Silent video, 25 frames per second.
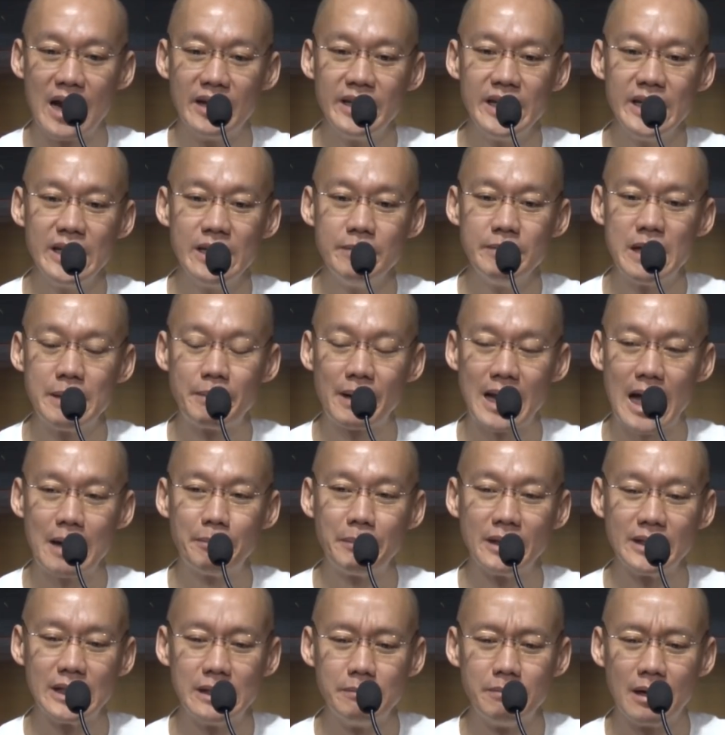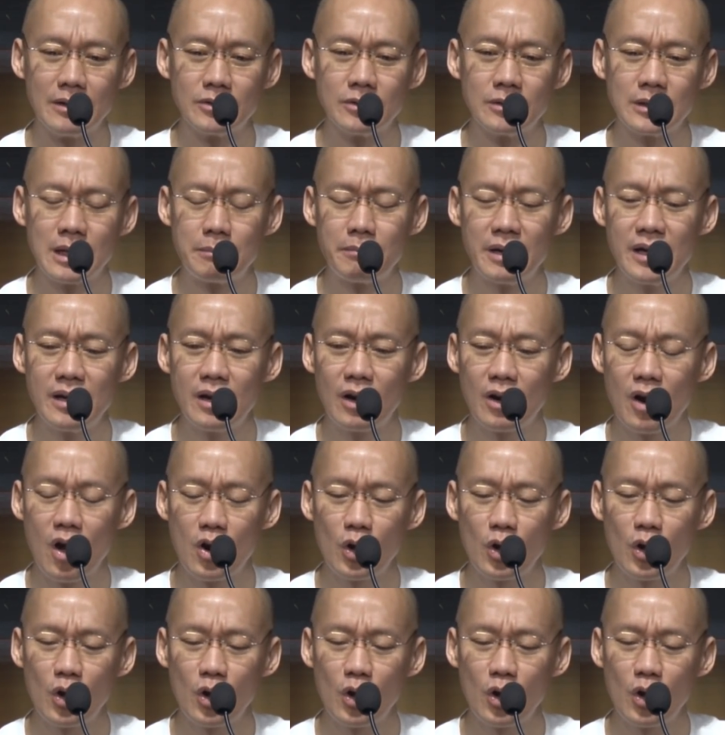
ถานที่ที่มีพระปฏิบัติ ทำไม